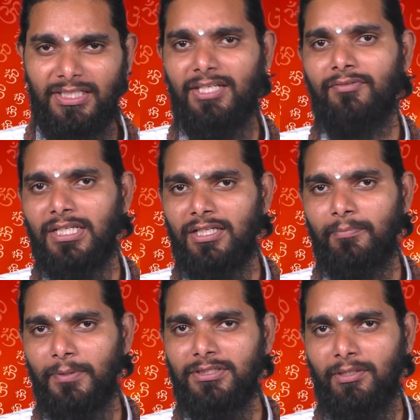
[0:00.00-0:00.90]

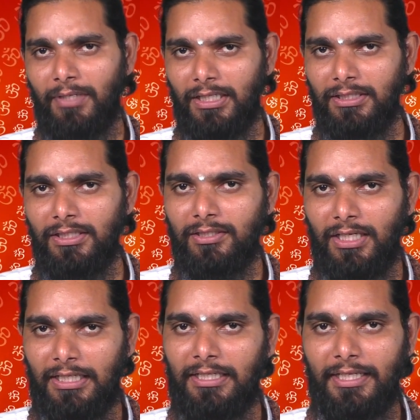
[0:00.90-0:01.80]
నిర్వికల్ప సమాధి
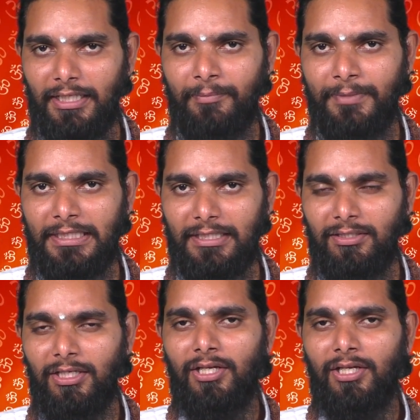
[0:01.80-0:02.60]
అంటే ఏమిటి